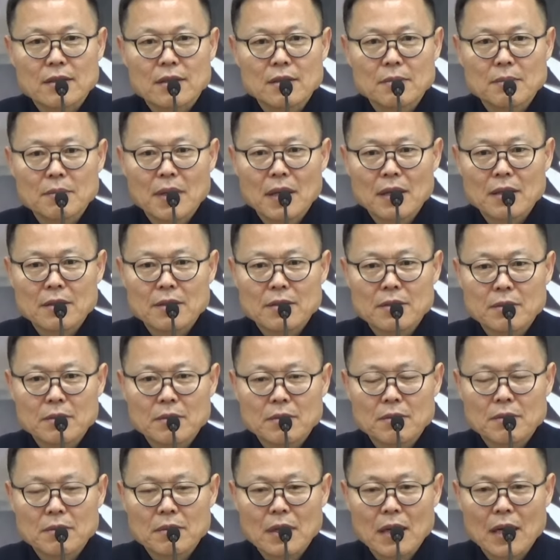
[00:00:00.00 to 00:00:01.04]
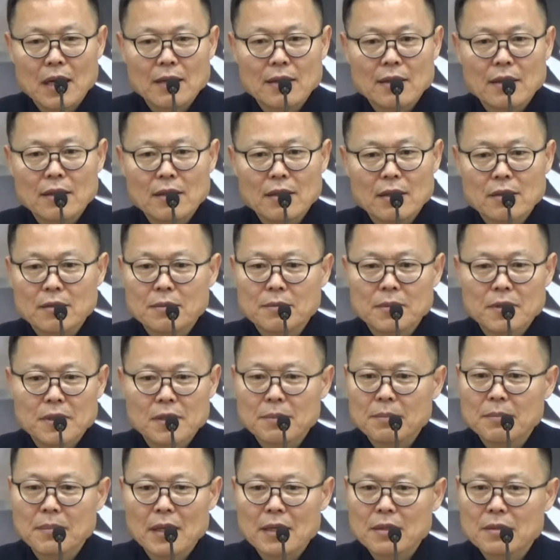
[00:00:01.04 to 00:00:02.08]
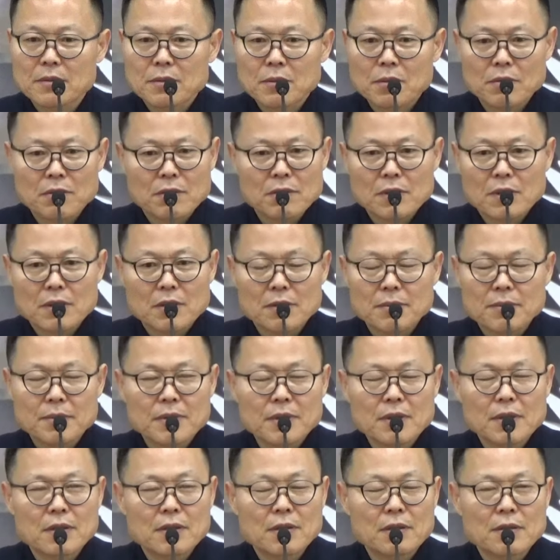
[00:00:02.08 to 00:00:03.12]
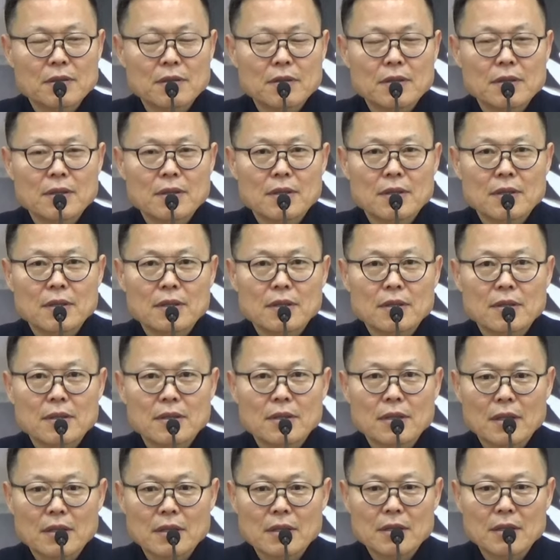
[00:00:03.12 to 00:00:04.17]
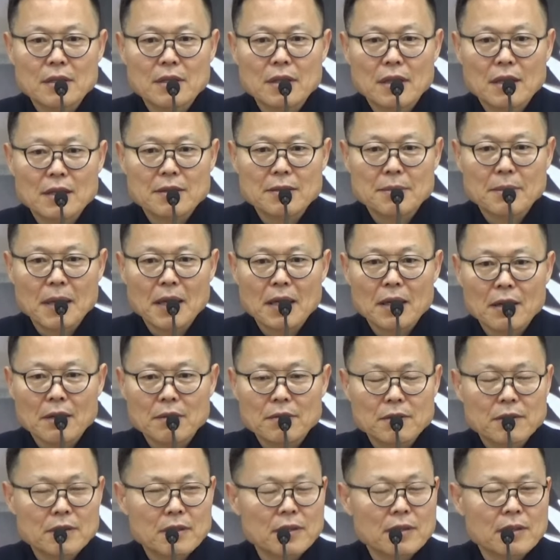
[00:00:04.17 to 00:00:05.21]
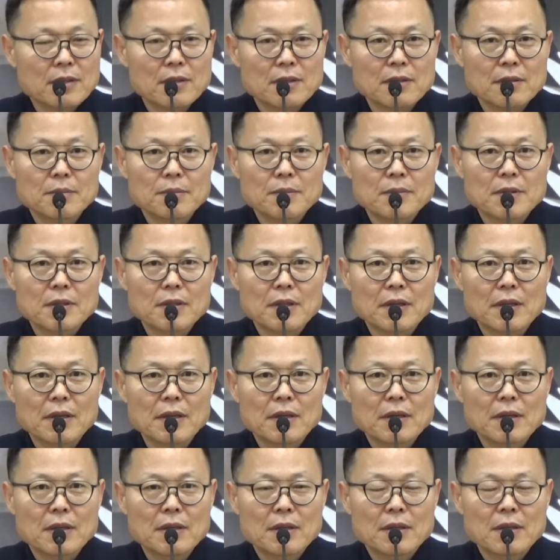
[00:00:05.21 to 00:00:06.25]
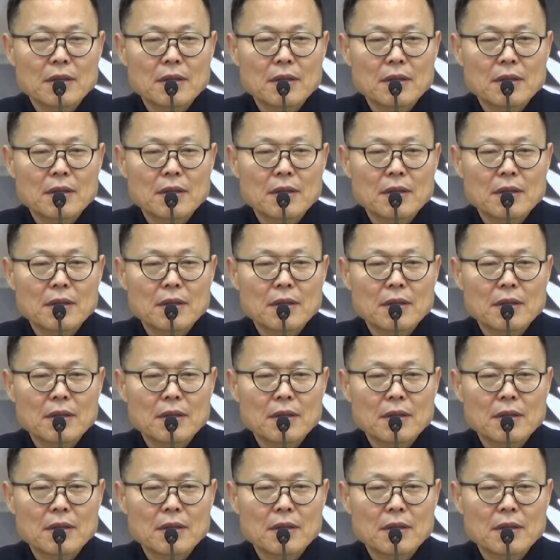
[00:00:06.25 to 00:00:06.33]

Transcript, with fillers: 이런 말을 듣고 안 깨달으면 이런 말은 소용이 없어요. 그러니까 기억하지 말라고 그러는 겁니다.